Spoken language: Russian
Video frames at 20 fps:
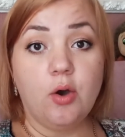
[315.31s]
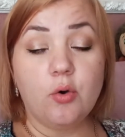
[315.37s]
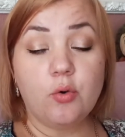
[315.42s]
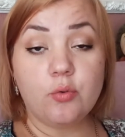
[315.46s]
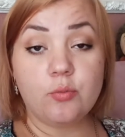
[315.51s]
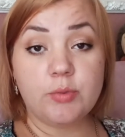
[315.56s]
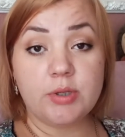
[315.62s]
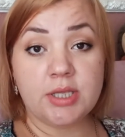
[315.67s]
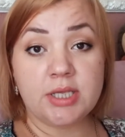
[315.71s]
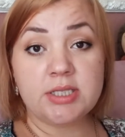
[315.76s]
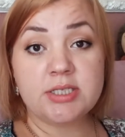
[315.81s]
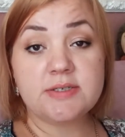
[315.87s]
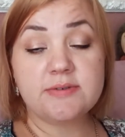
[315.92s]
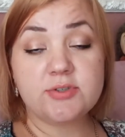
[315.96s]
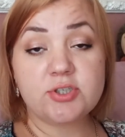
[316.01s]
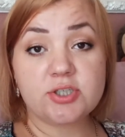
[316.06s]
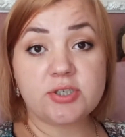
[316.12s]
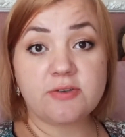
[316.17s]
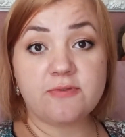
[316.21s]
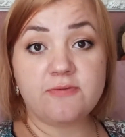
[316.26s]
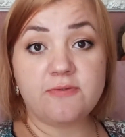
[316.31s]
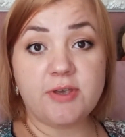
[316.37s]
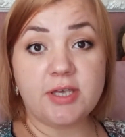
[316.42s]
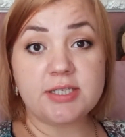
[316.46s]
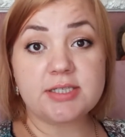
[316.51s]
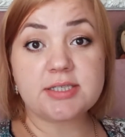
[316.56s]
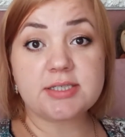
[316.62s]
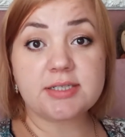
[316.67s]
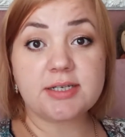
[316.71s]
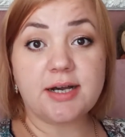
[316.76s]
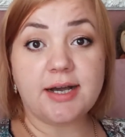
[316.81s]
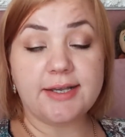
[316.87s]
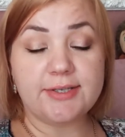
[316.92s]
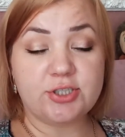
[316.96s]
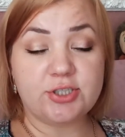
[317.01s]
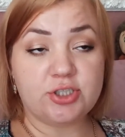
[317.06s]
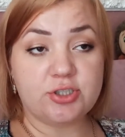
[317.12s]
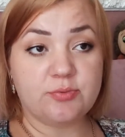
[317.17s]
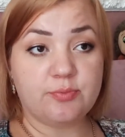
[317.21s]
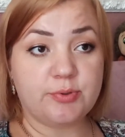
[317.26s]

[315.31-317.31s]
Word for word: у меня, девочки, вес скачет.